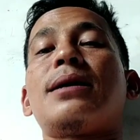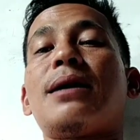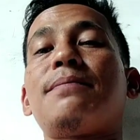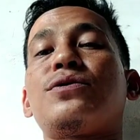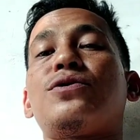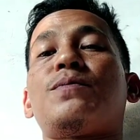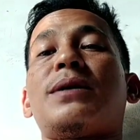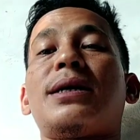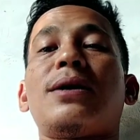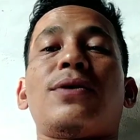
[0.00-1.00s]
dalam sudut
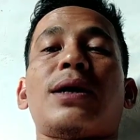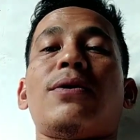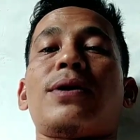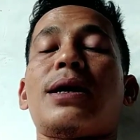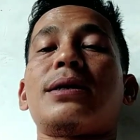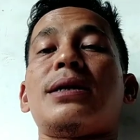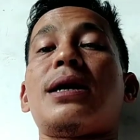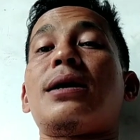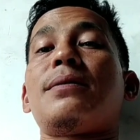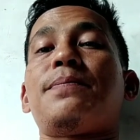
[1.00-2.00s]
pandang orang-orang
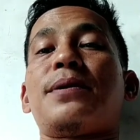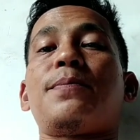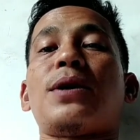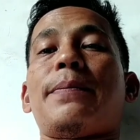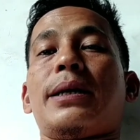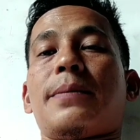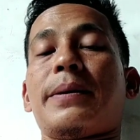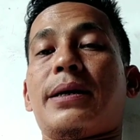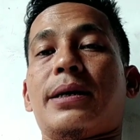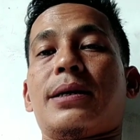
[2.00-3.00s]
yang berpola pikir
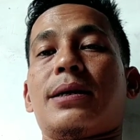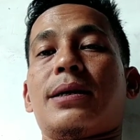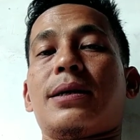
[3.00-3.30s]
pendek.